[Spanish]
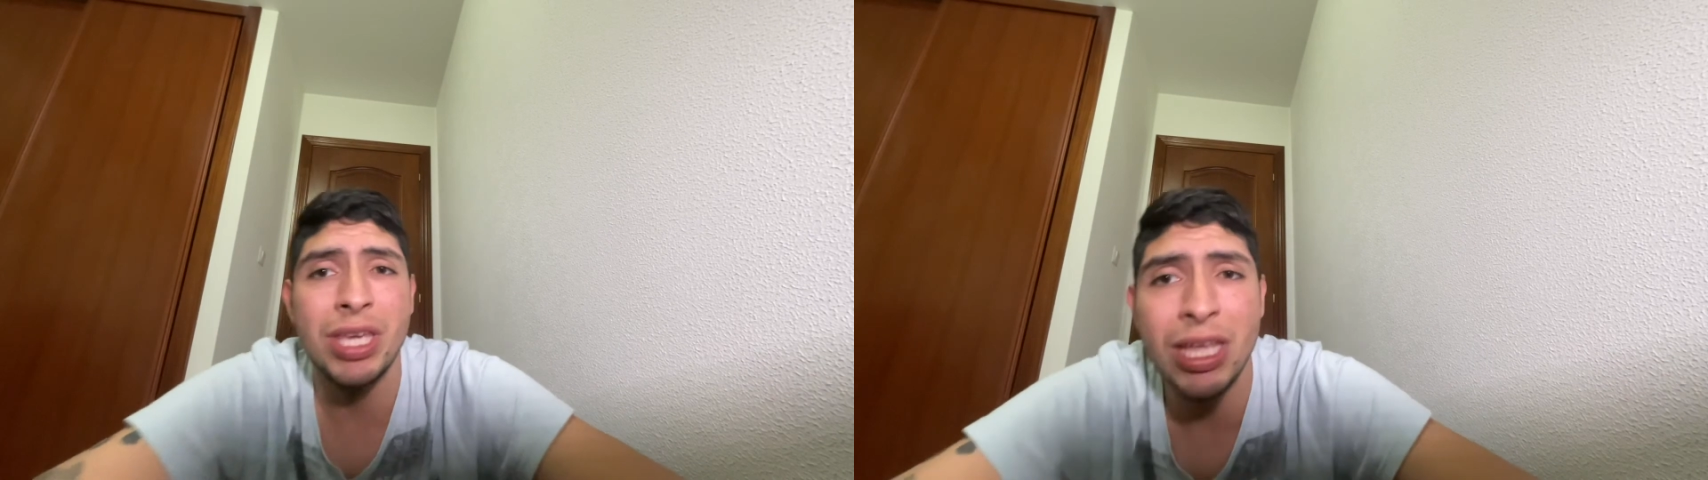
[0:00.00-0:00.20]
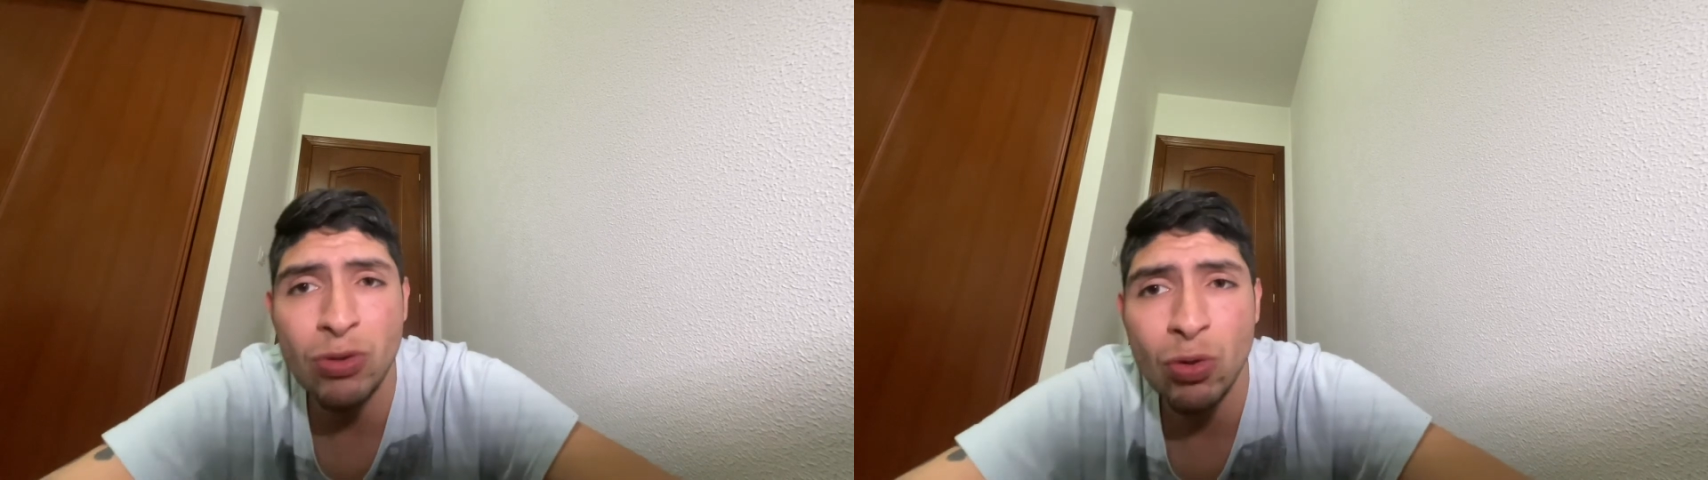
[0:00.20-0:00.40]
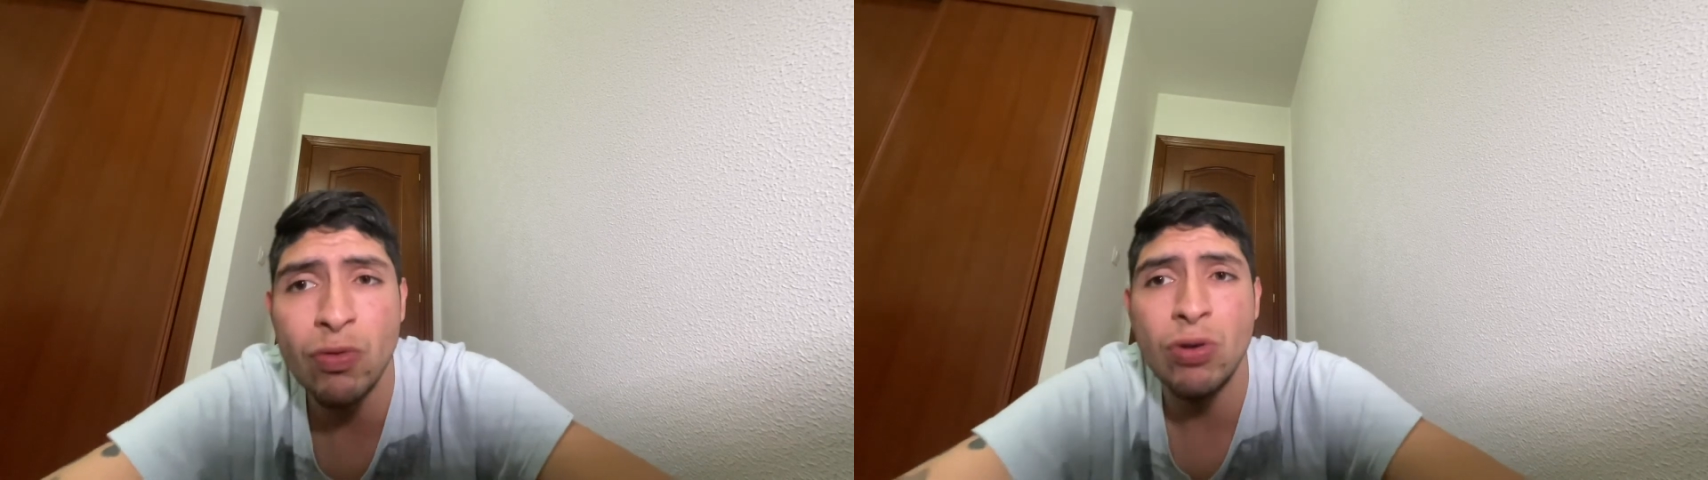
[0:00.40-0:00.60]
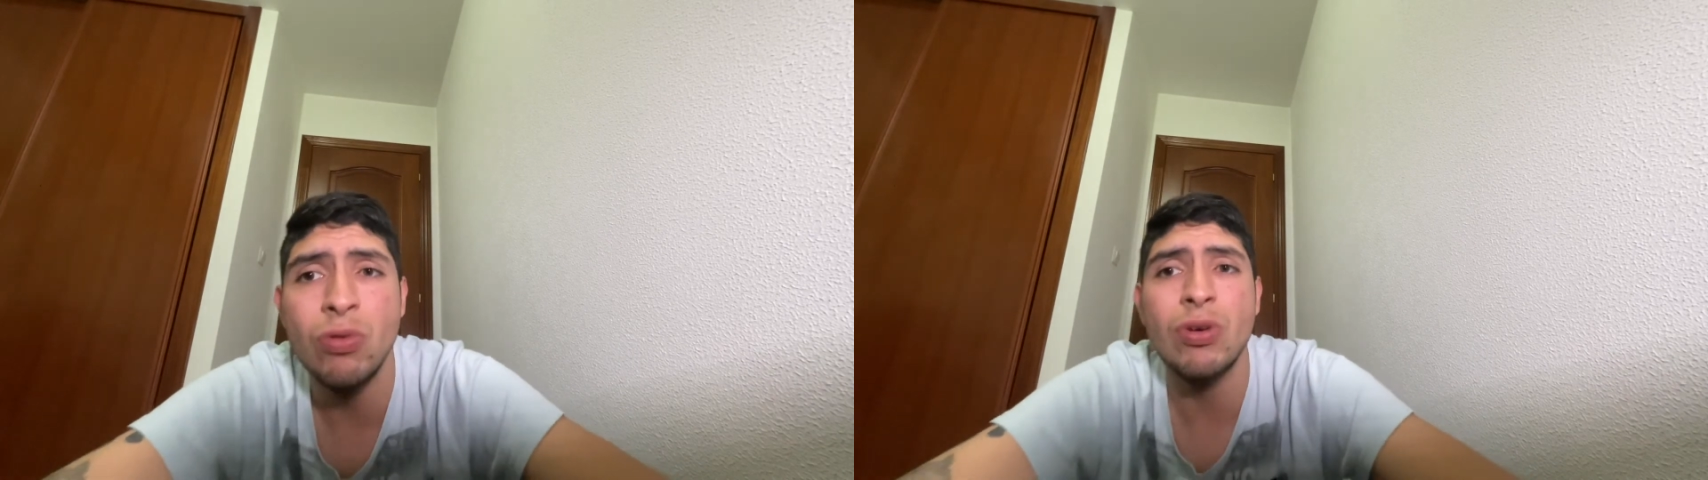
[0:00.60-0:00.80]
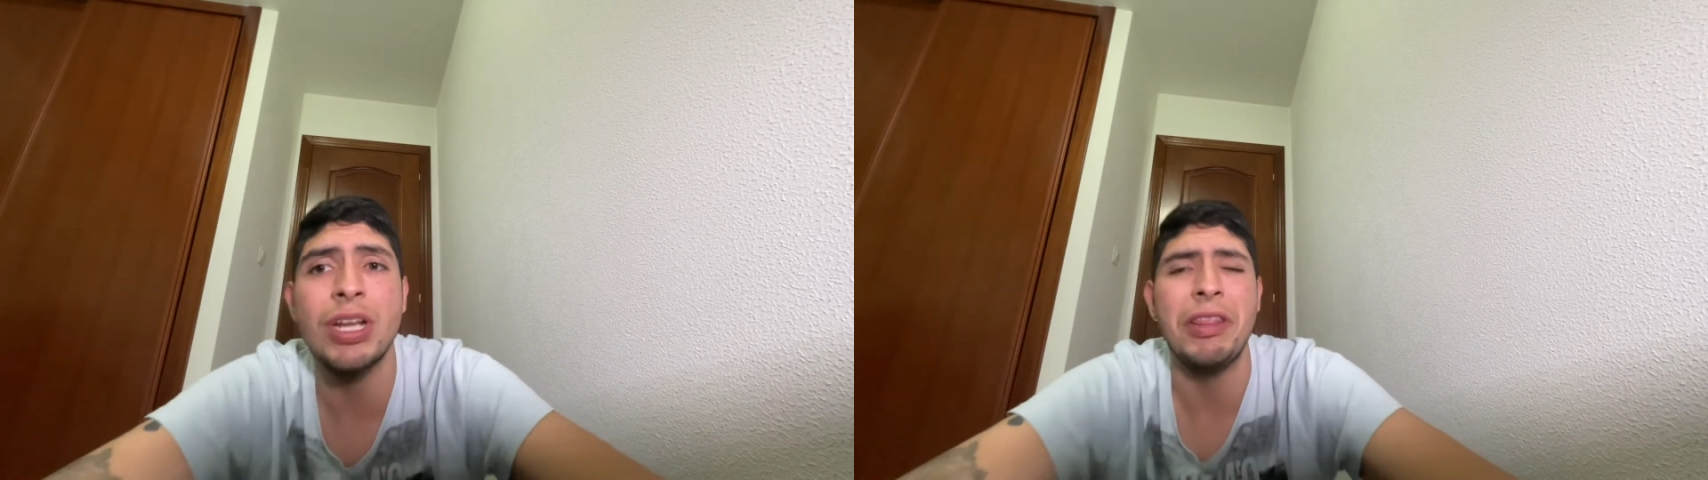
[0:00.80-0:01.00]
quien tuvo
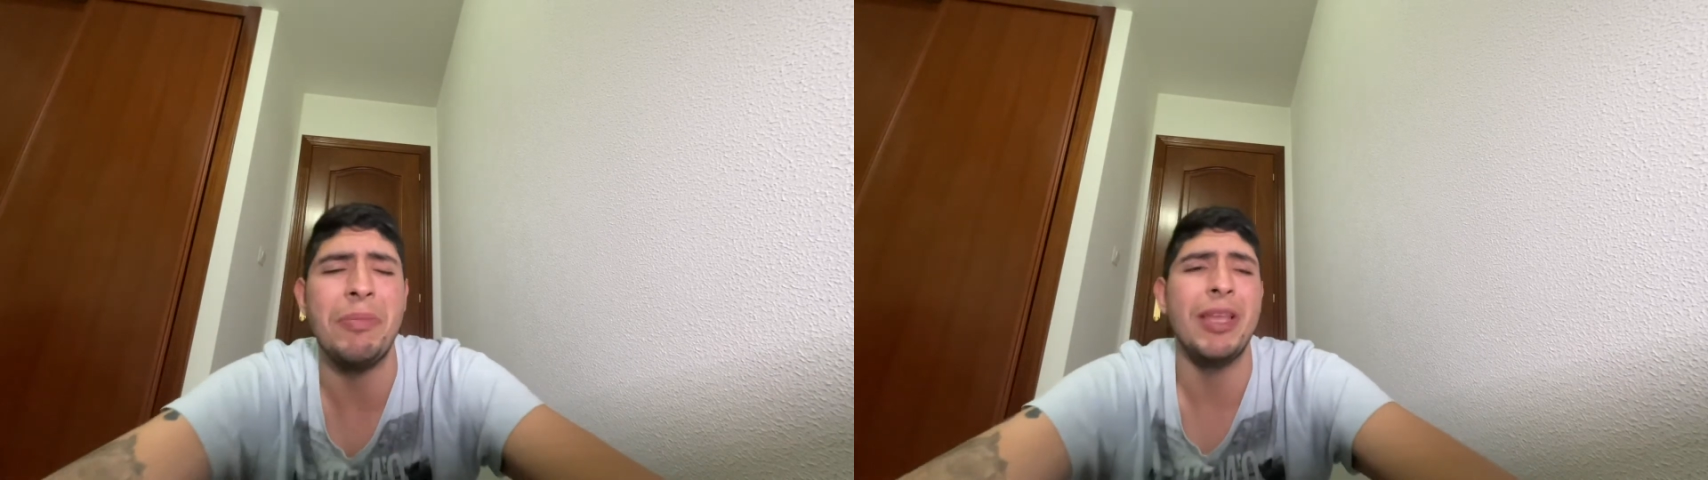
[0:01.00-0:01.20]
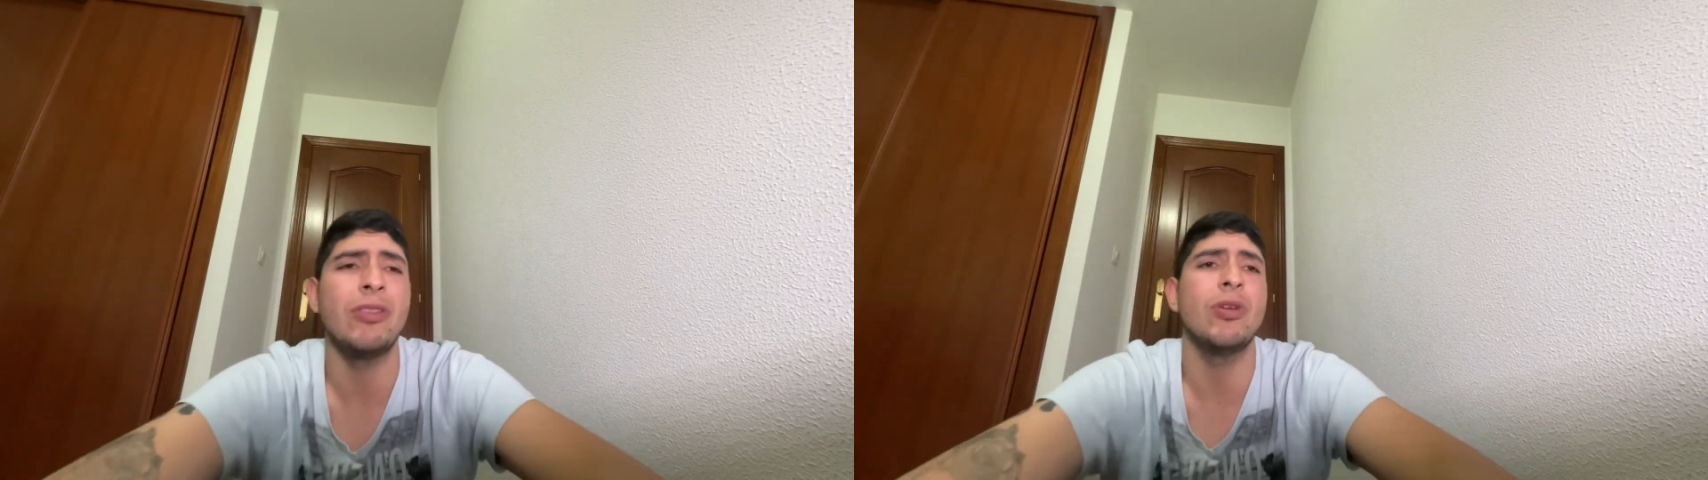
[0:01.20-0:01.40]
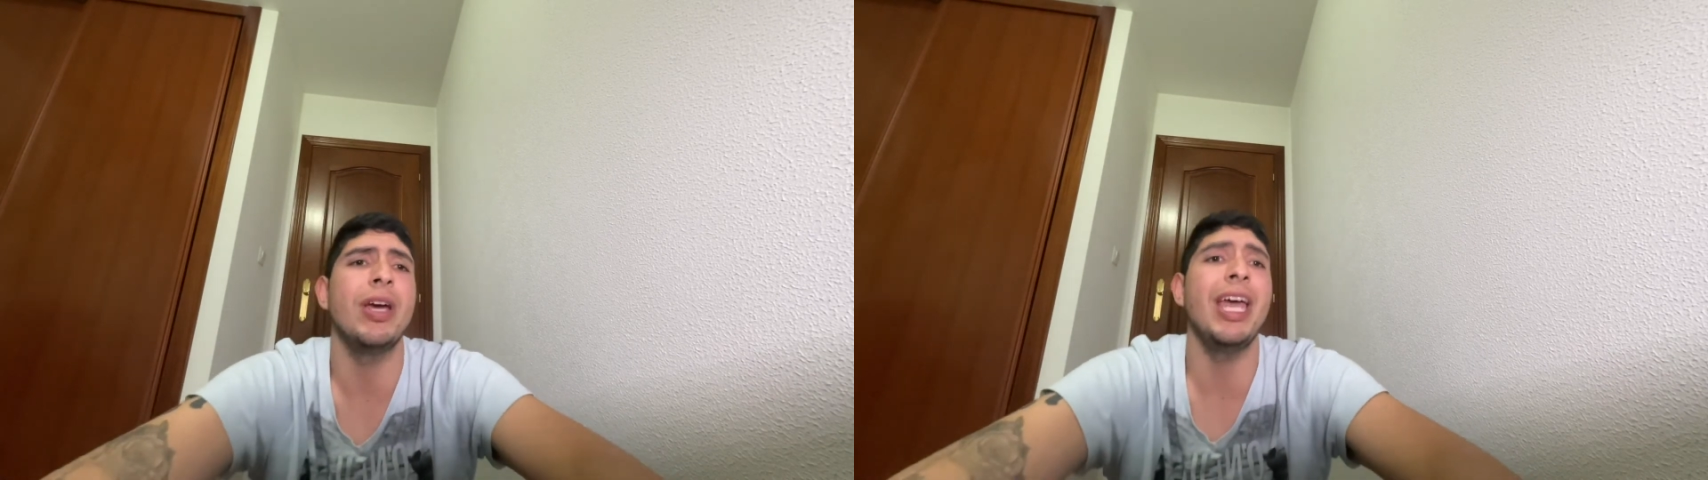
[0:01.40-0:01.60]
un rendimiento